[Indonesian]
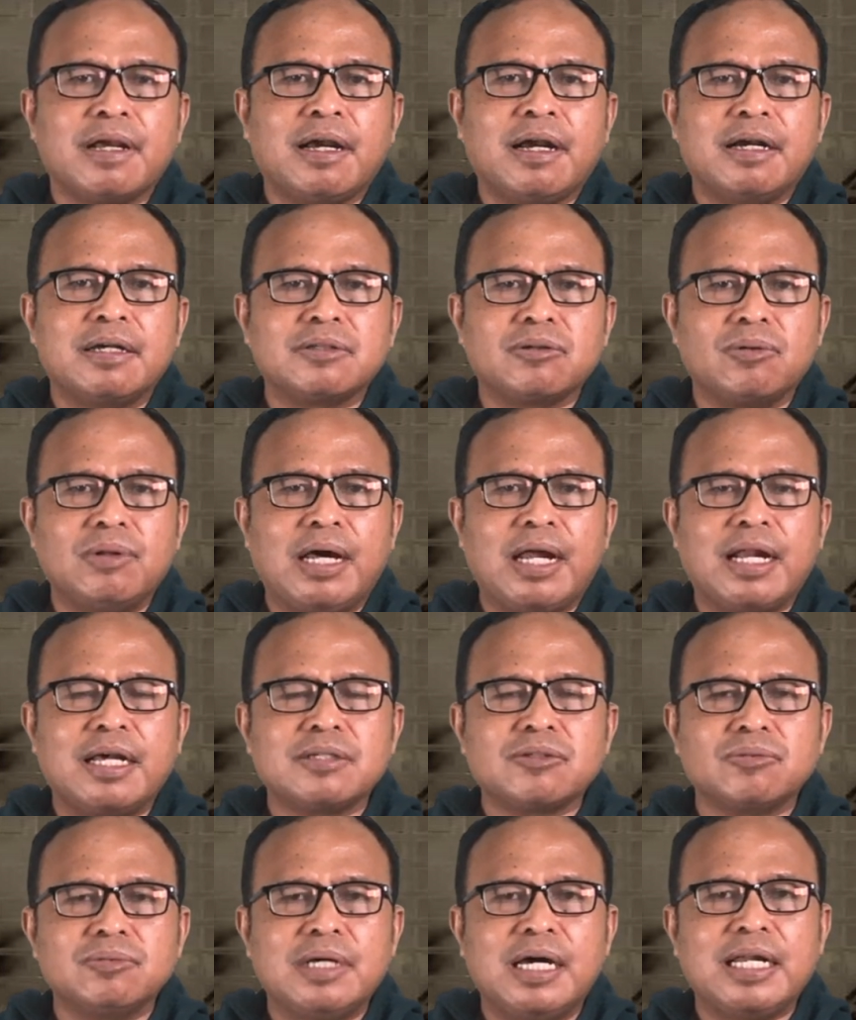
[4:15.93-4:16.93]

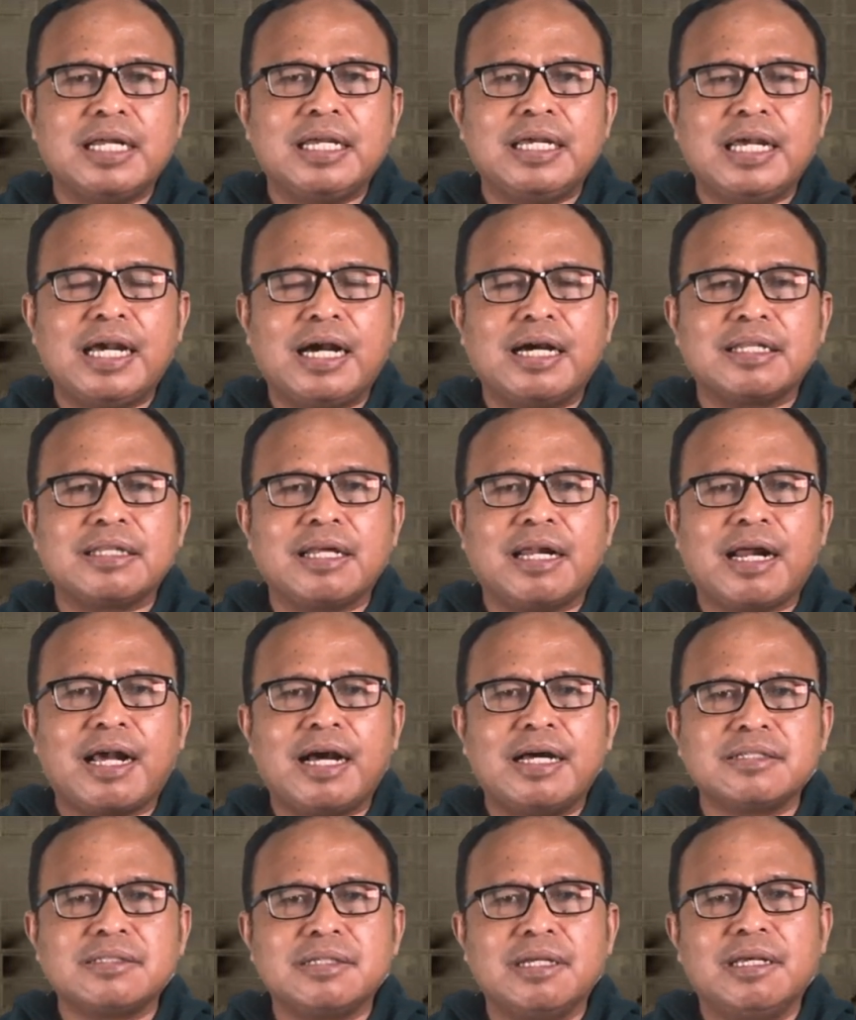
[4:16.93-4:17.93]
Saudara-saudari yang
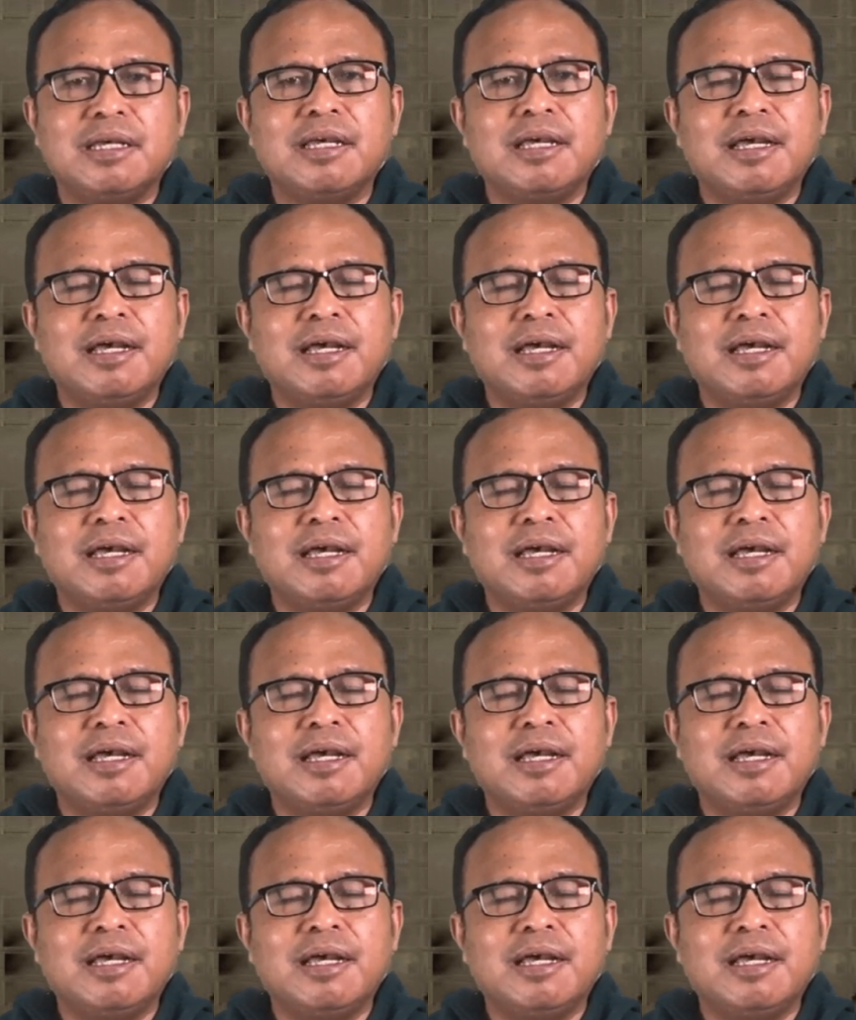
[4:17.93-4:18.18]
terkasih,